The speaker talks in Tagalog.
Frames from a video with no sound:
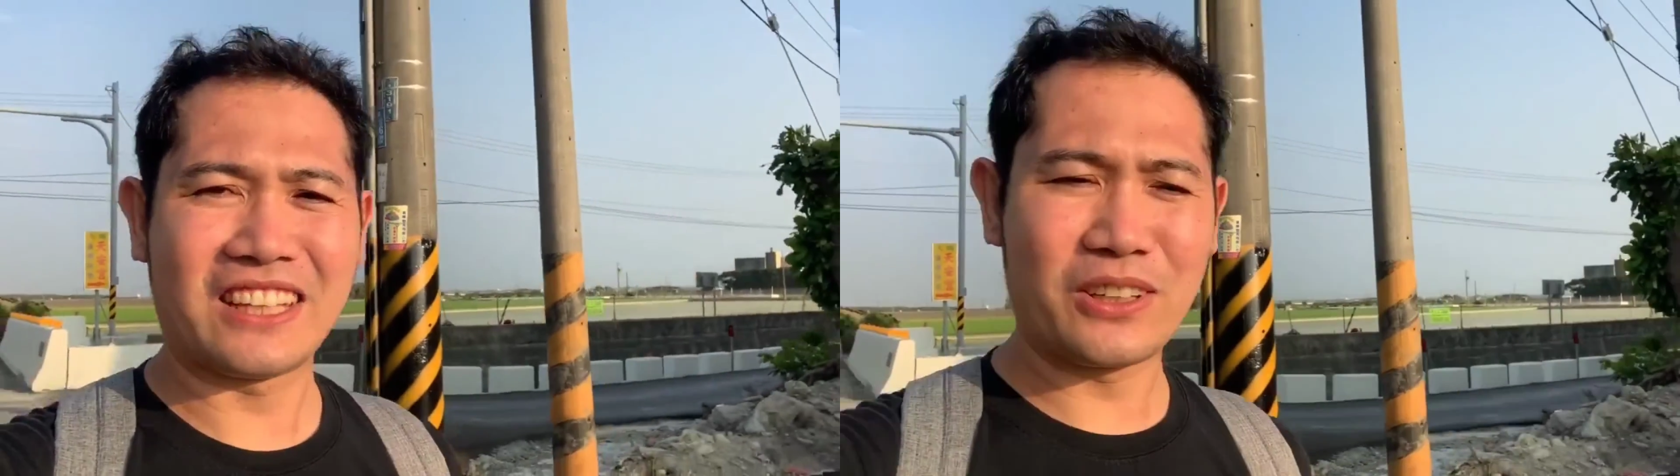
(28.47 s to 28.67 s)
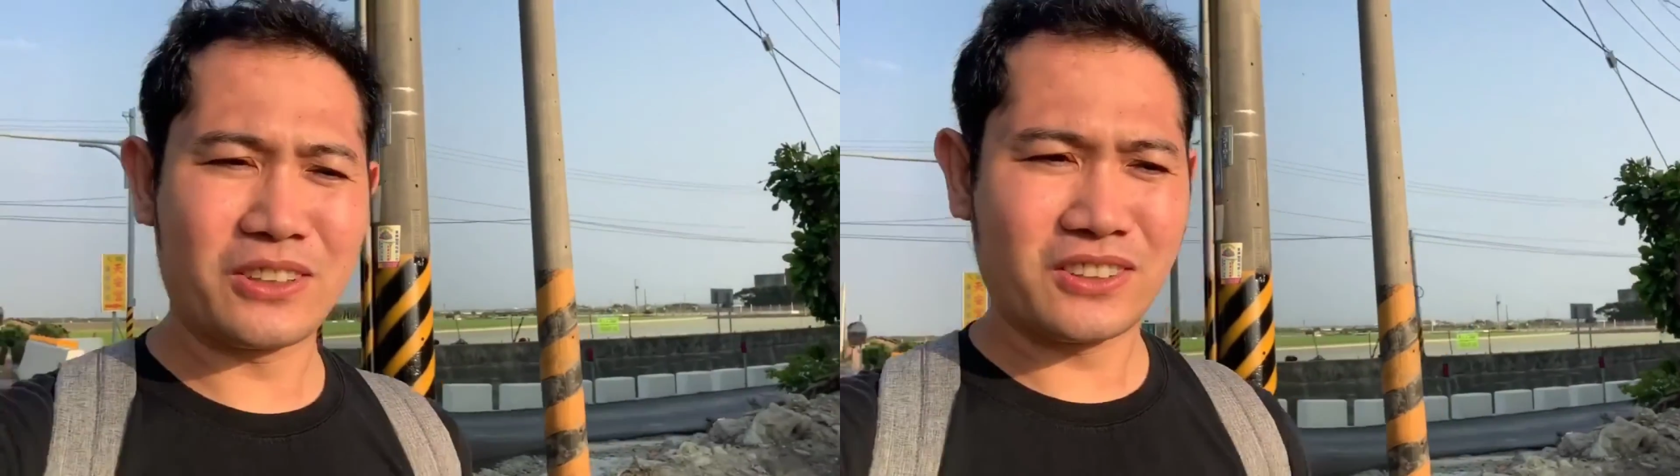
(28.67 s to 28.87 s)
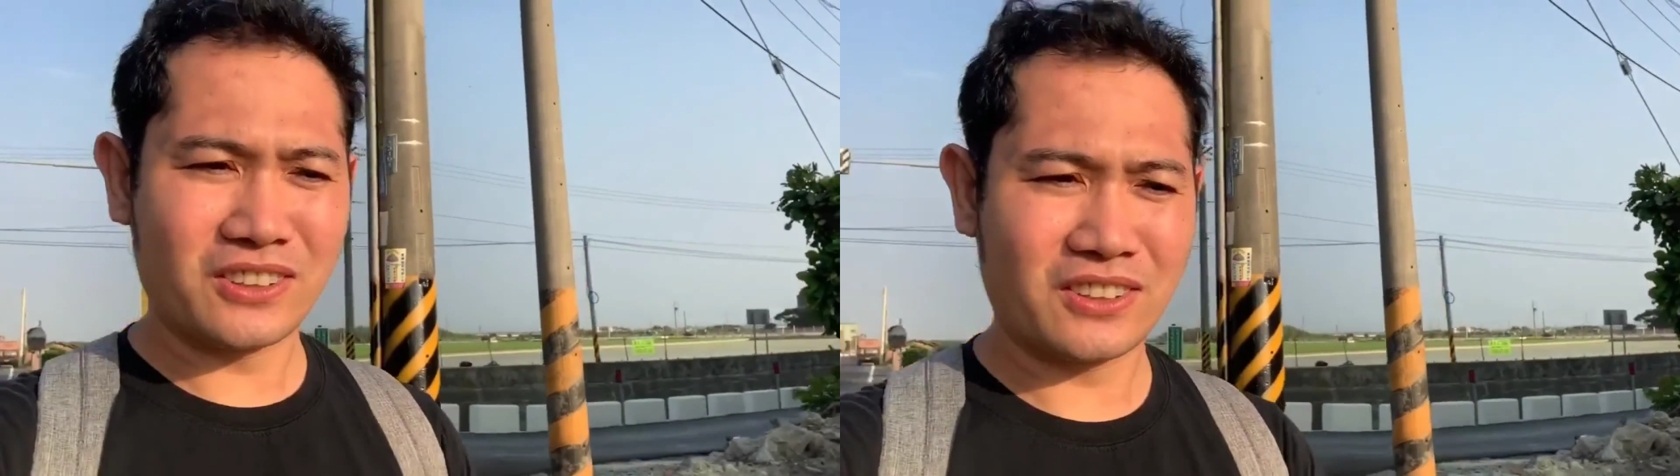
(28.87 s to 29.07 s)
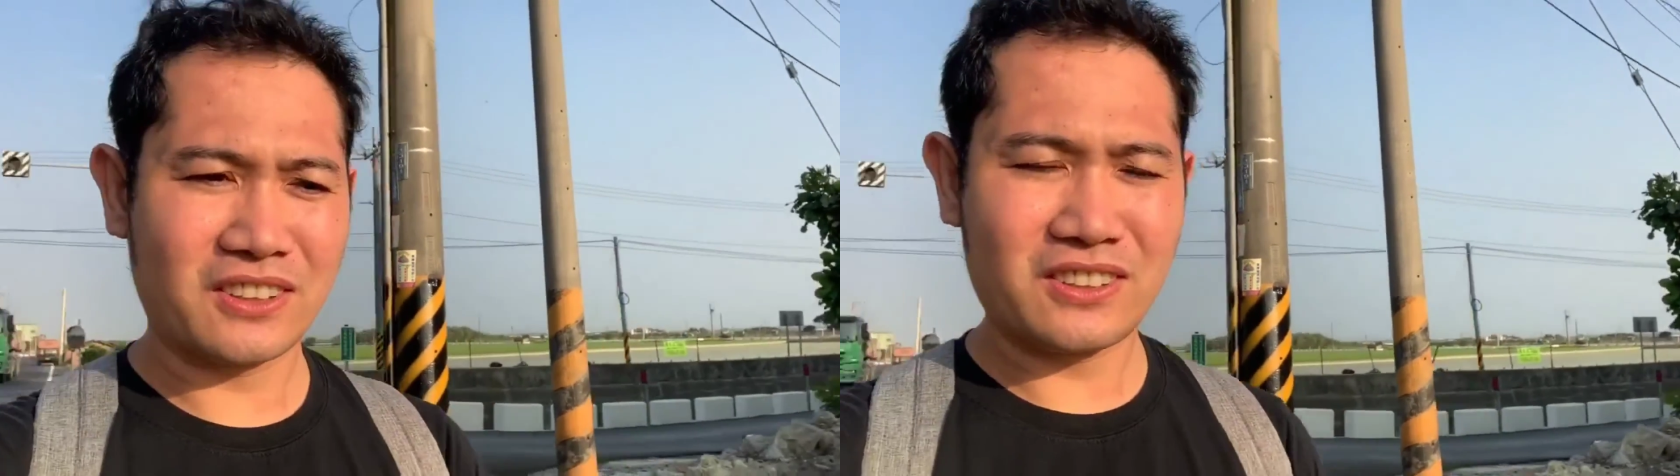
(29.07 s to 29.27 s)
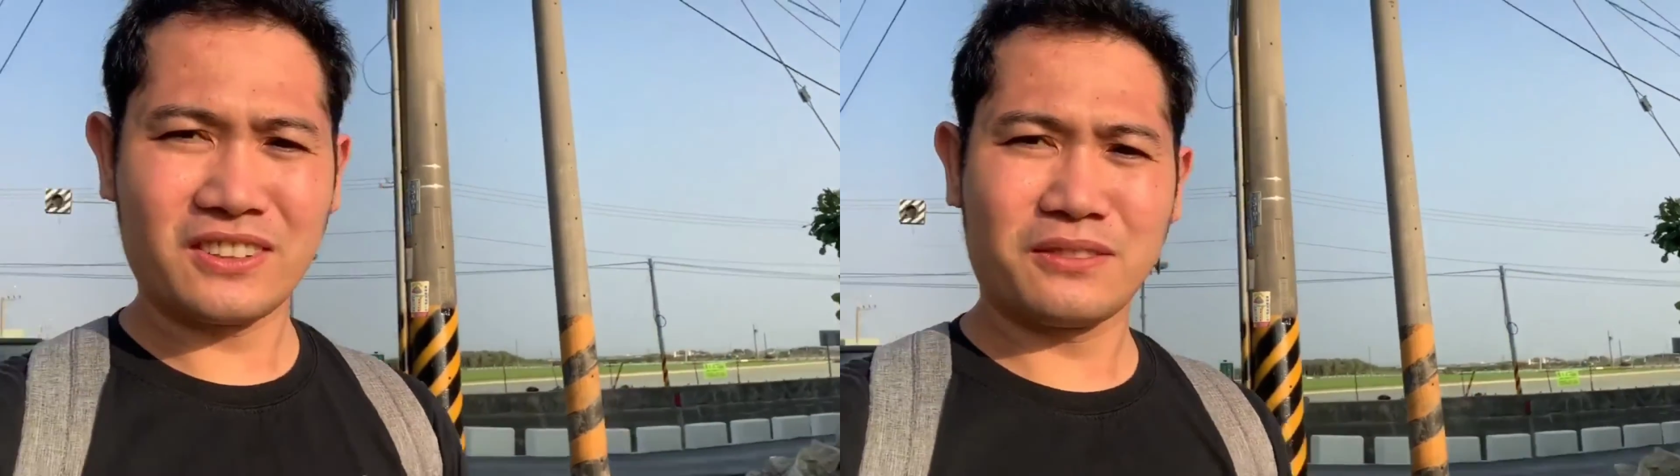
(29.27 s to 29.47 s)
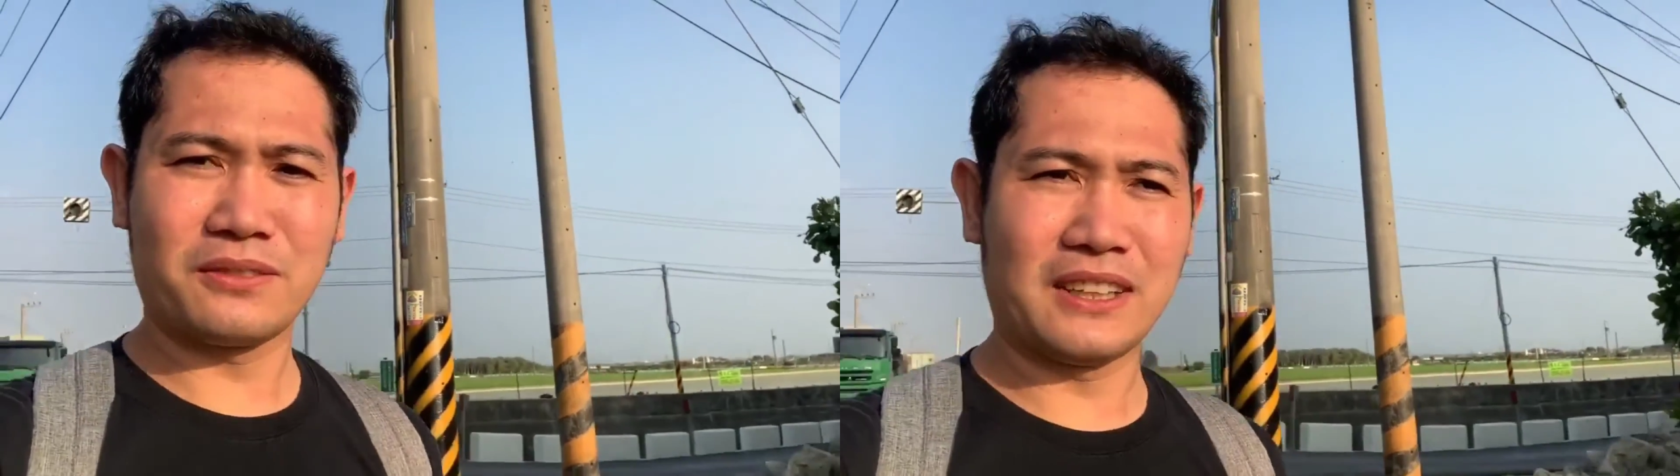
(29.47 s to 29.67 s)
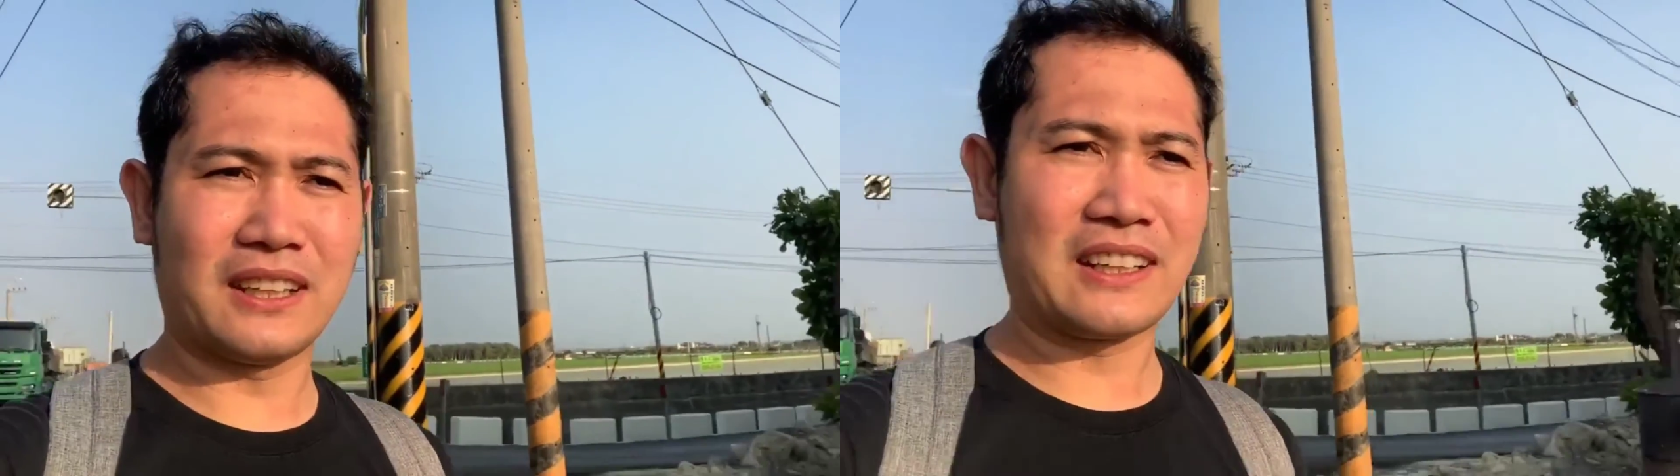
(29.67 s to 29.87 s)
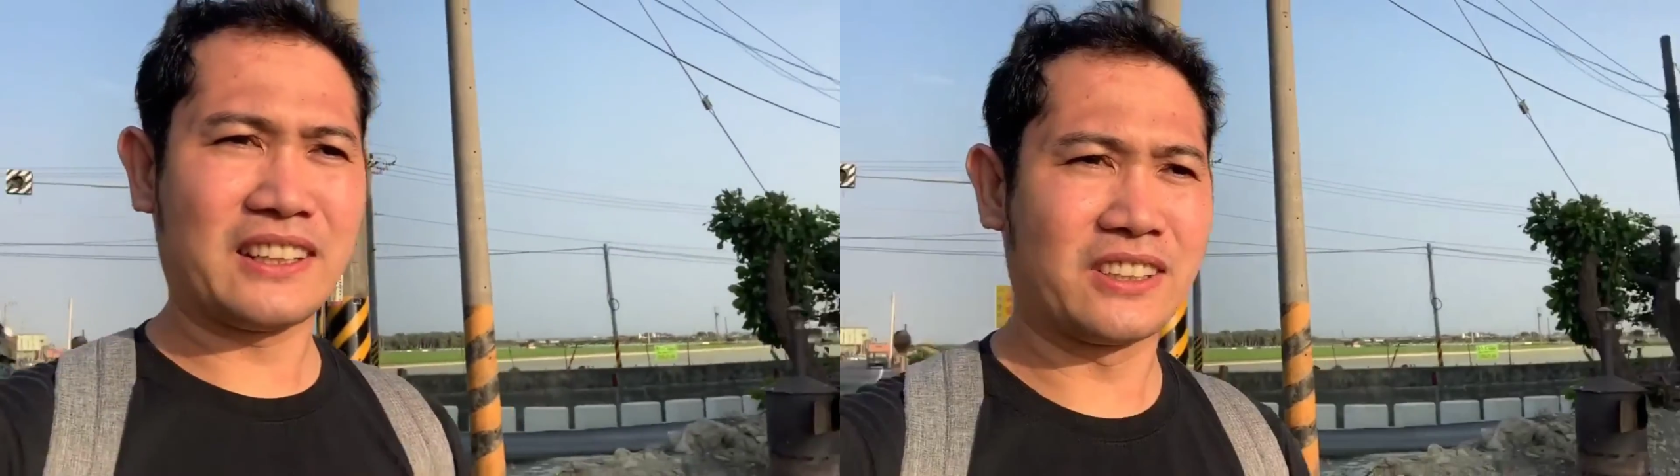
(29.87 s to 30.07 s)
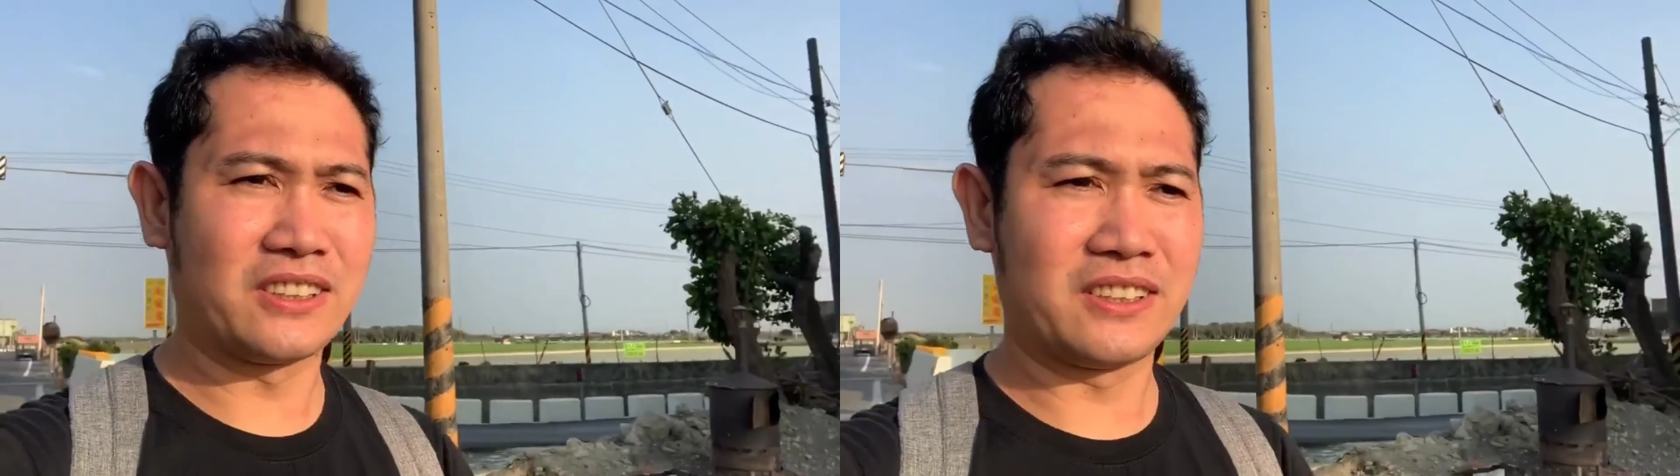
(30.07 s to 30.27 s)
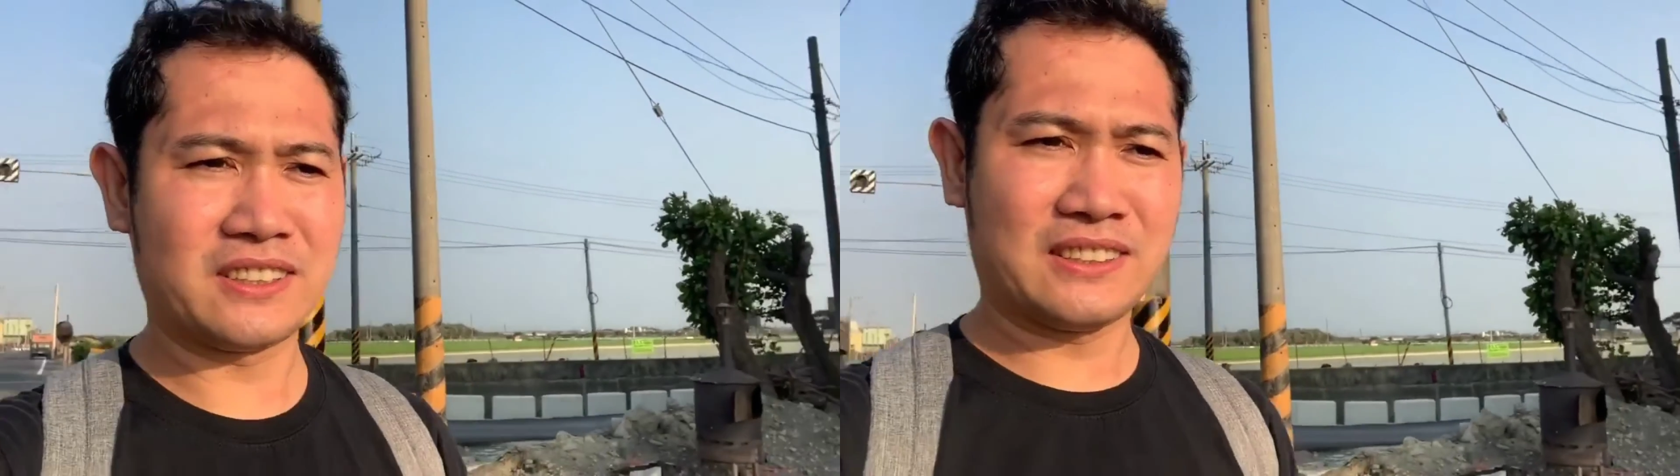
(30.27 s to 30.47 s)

tayong vlog ngayon.